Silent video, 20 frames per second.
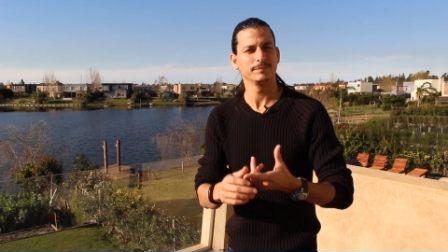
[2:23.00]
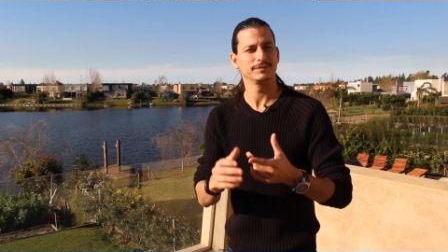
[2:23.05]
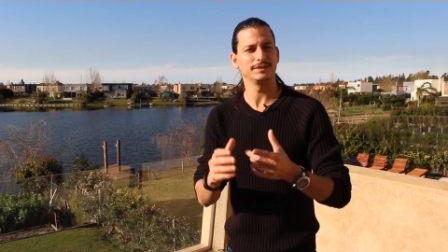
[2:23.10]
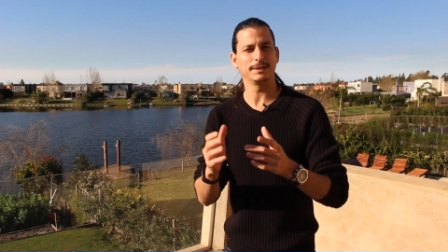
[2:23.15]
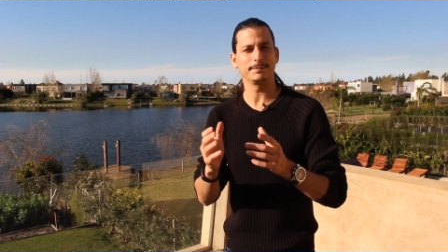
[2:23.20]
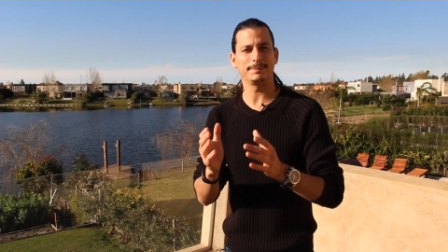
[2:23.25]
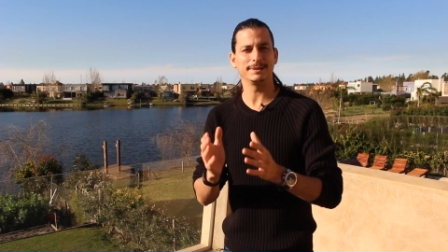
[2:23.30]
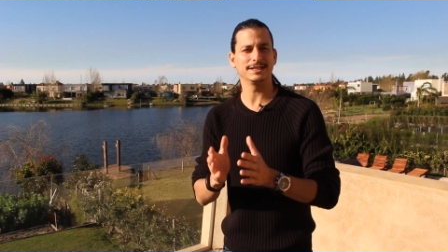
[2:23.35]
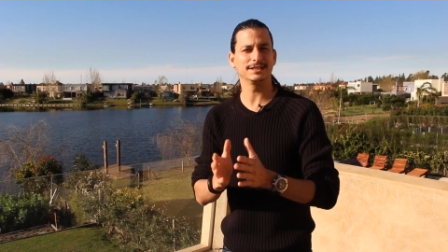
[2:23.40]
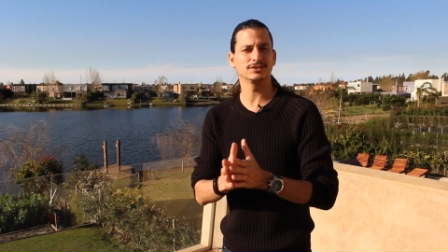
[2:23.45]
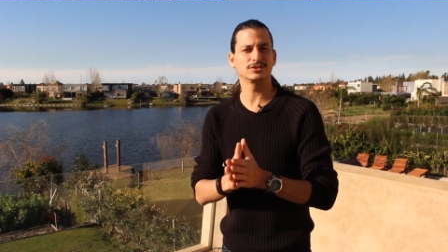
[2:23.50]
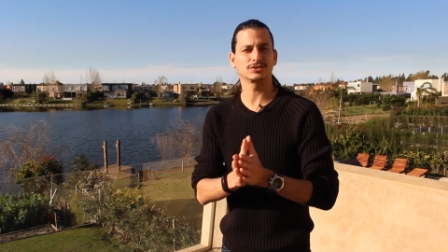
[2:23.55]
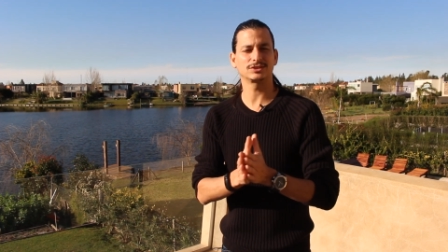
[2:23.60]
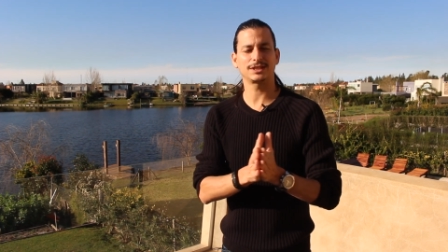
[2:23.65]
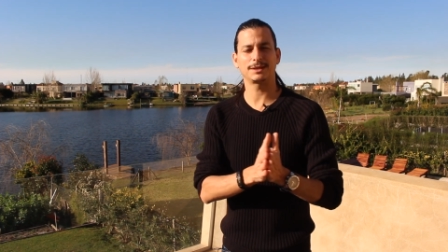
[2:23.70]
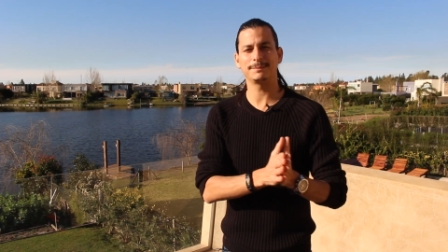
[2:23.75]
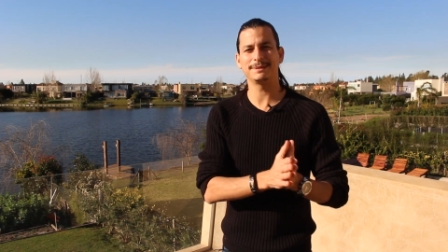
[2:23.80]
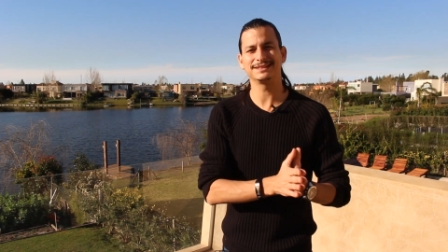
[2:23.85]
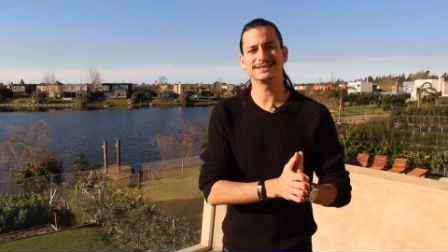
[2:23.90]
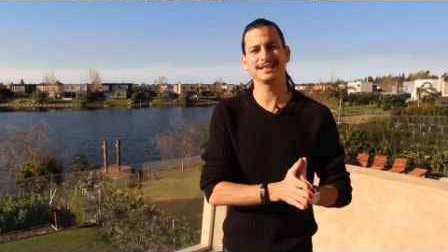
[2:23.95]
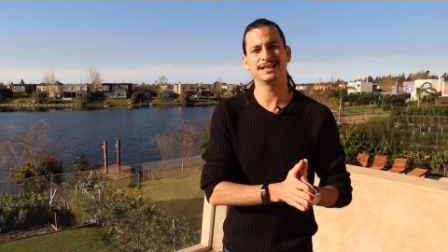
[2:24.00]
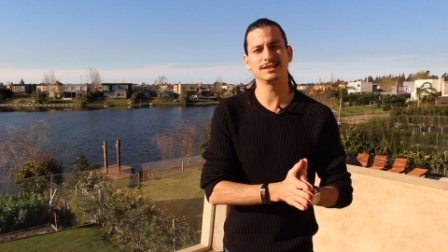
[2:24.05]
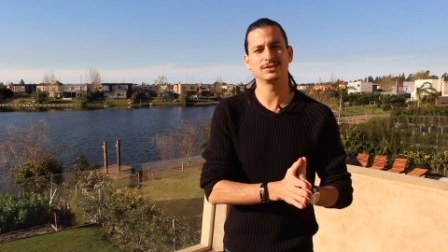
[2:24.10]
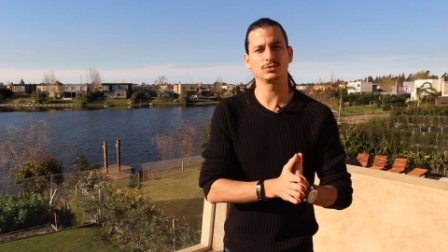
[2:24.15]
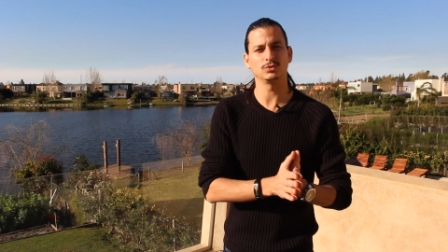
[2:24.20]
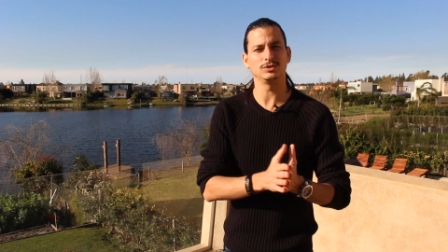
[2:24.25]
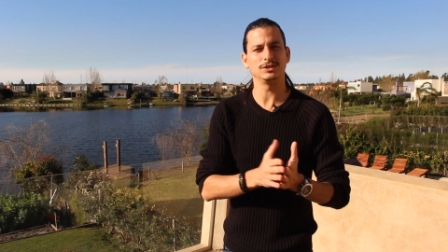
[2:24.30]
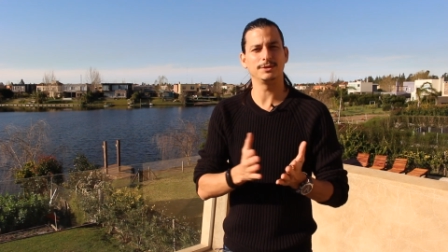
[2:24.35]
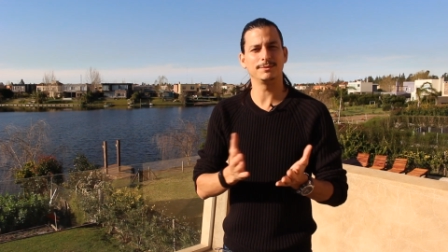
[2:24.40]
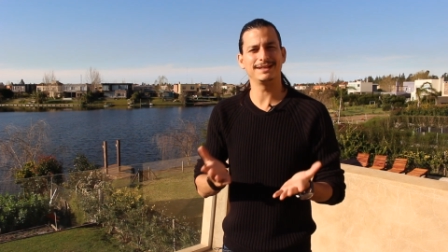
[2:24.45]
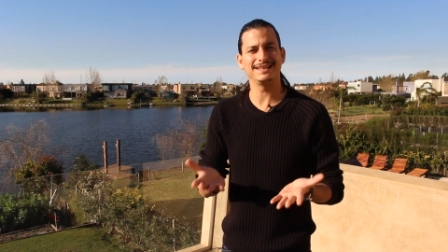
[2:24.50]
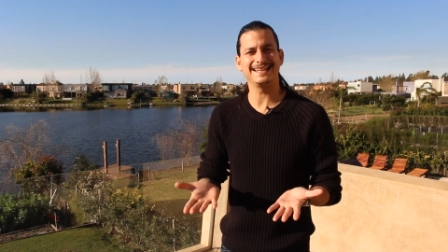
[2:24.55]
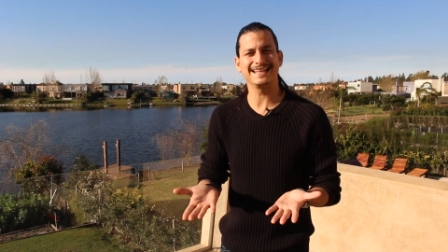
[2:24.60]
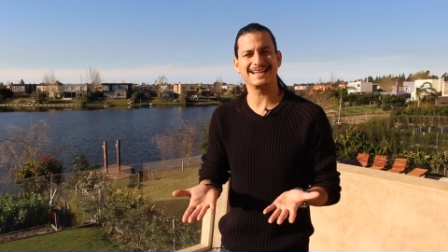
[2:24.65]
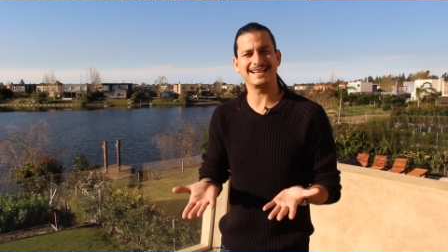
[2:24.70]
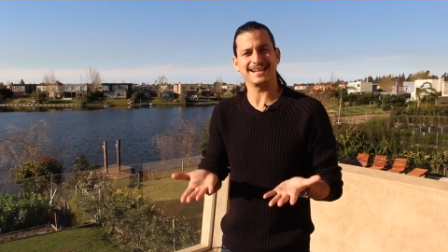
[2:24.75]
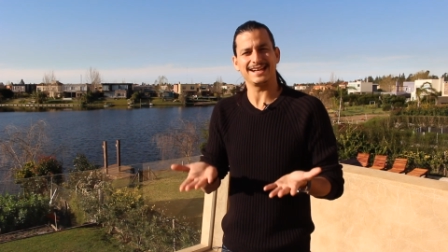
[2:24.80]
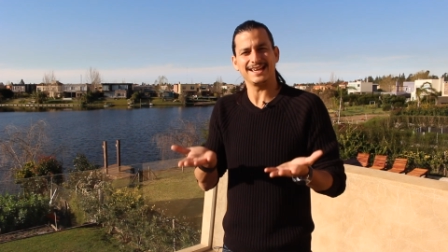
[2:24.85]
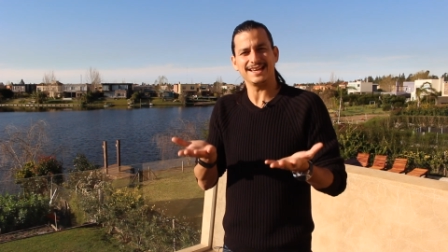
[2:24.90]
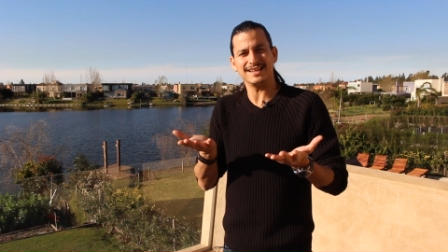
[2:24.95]
dependen totalmente de tu nivel
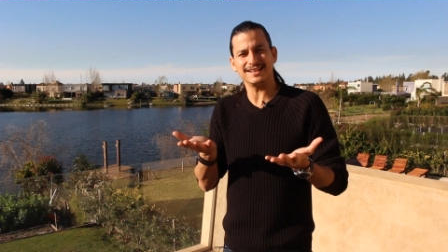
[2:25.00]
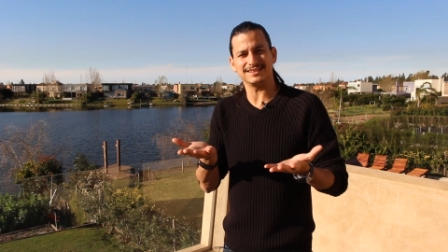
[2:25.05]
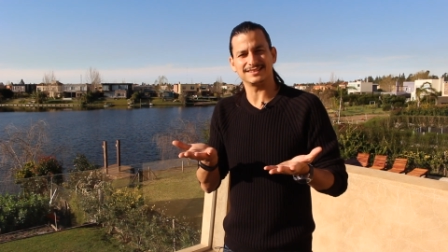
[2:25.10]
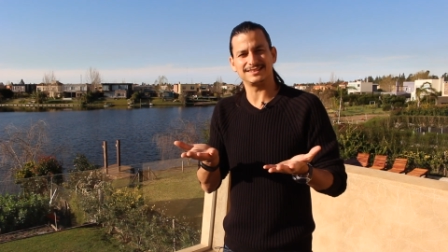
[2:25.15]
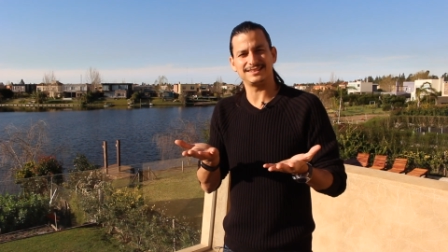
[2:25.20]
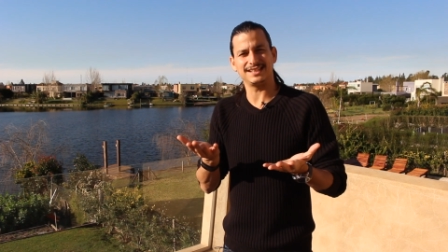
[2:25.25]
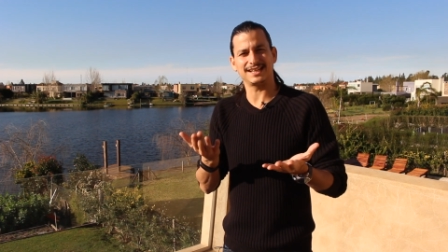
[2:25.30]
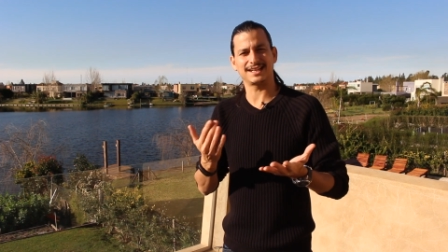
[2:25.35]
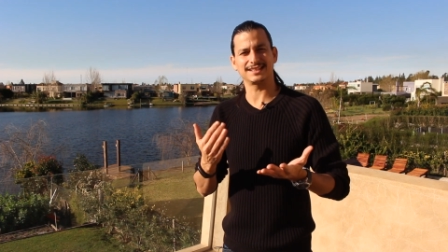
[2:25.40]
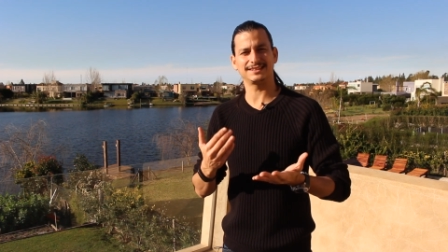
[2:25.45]
de creencia